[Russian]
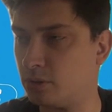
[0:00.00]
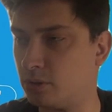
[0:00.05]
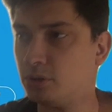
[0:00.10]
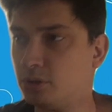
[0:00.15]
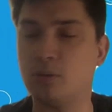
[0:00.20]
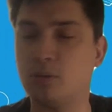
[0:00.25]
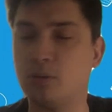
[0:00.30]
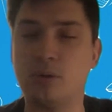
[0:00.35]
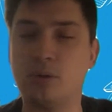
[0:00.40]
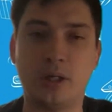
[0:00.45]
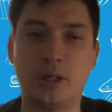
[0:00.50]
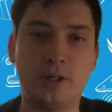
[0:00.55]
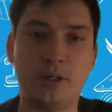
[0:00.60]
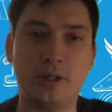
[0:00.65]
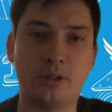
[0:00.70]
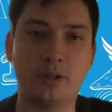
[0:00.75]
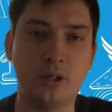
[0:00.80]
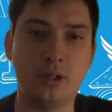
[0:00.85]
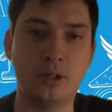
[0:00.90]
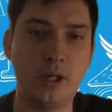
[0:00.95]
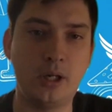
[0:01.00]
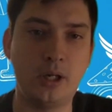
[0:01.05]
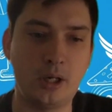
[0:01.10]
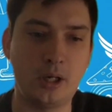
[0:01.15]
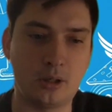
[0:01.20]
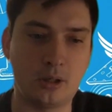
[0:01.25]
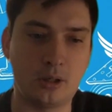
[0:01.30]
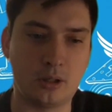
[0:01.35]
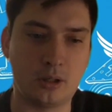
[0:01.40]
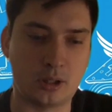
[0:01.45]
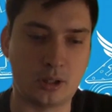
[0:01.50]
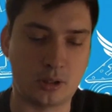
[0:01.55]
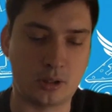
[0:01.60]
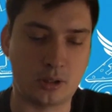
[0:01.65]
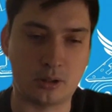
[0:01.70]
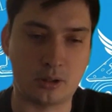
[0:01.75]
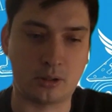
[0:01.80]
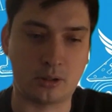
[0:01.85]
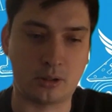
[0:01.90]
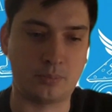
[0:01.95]
идти туда или нет.
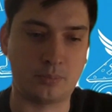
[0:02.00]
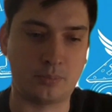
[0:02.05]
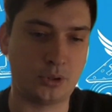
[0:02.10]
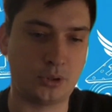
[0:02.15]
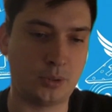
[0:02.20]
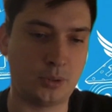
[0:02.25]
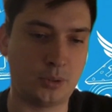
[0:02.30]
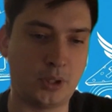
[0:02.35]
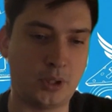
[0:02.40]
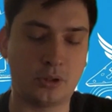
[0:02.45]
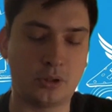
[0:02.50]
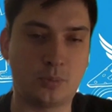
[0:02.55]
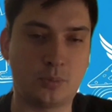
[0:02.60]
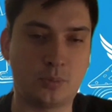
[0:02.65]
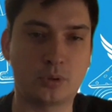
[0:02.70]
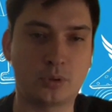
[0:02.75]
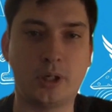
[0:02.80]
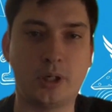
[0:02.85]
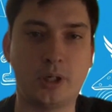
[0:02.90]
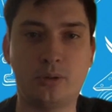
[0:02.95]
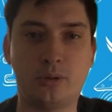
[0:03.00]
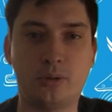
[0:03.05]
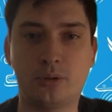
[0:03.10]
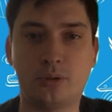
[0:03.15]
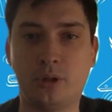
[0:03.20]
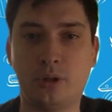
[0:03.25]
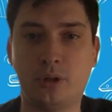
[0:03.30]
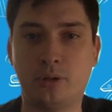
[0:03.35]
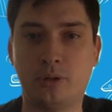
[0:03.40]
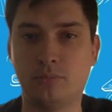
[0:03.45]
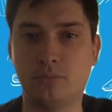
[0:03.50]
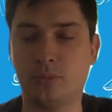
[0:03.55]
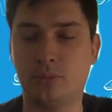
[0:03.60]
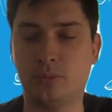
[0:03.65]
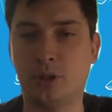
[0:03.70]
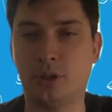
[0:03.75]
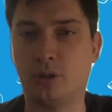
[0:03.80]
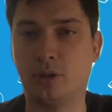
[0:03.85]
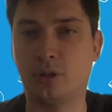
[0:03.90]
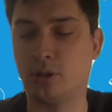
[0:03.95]
Э, постепенно запускаются,
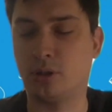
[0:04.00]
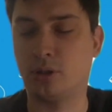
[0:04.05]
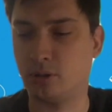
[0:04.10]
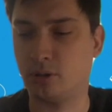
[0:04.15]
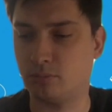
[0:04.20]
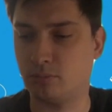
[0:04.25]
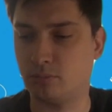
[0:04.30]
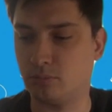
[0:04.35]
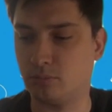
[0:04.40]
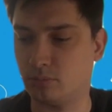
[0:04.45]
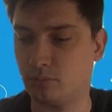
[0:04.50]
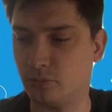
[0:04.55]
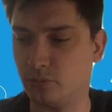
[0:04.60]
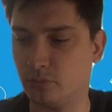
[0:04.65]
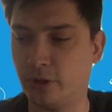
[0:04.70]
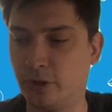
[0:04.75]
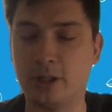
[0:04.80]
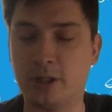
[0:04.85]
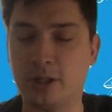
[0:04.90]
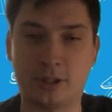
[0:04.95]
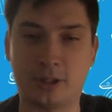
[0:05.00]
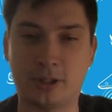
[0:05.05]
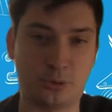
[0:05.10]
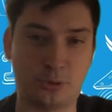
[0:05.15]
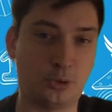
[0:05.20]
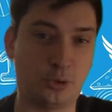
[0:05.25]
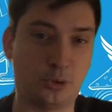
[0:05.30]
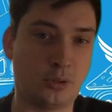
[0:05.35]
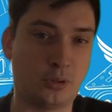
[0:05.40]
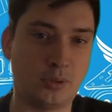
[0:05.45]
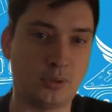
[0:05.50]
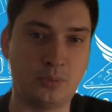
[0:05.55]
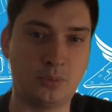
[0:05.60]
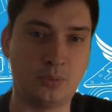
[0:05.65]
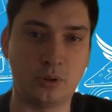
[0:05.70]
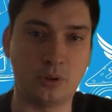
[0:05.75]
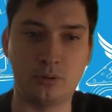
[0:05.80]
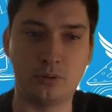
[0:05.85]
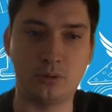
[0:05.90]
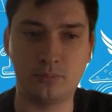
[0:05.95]
это выглядит так, что идет на
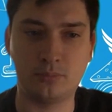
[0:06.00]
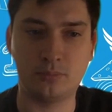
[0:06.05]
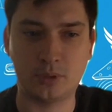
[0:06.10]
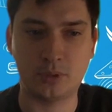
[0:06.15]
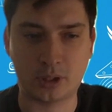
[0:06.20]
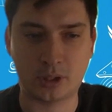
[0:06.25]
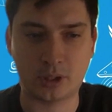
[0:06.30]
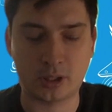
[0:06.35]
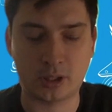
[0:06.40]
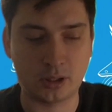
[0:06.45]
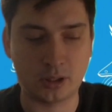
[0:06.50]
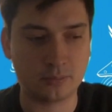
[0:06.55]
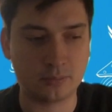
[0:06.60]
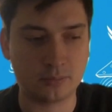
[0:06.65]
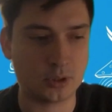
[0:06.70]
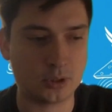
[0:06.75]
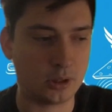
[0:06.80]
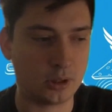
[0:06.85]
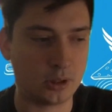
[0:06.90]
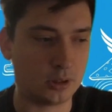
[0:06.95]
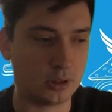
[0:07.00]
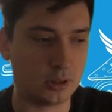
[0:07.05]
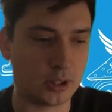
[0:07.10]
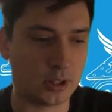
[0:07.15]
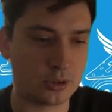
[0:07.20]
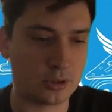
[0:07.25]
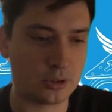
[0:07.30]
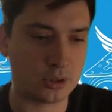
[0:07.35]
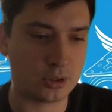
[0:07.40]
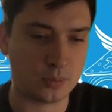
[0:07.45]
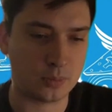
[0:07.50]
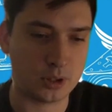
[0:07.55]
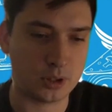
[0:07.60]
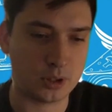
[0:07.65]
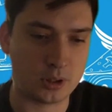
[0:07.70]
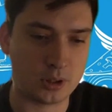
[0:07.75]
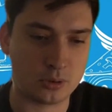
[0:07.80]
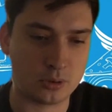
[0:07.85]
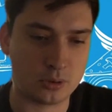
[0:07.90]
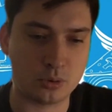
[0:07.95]
пользу, мы рады. И дальше
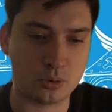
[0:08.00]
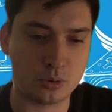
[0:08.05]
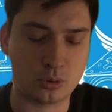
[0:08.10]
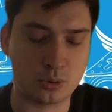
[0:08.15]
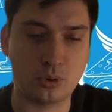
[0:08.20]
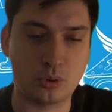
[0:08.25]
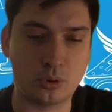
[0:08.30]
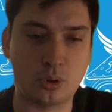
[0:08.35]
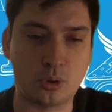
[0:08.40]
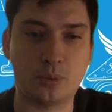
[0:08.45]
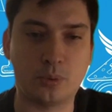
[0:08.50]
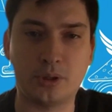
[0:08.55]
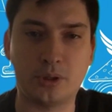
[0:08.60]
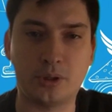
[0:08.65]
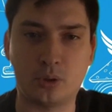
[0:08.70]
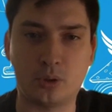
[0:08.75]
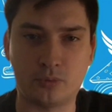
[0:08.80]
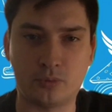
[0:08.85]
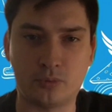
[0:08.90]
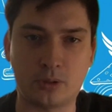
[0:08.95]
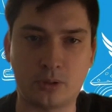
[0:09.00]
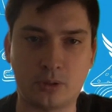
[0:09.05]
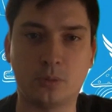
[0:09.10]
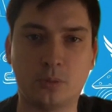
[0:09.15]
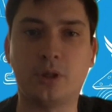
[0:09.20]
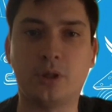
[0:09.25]
мы эту историю планируем в рамках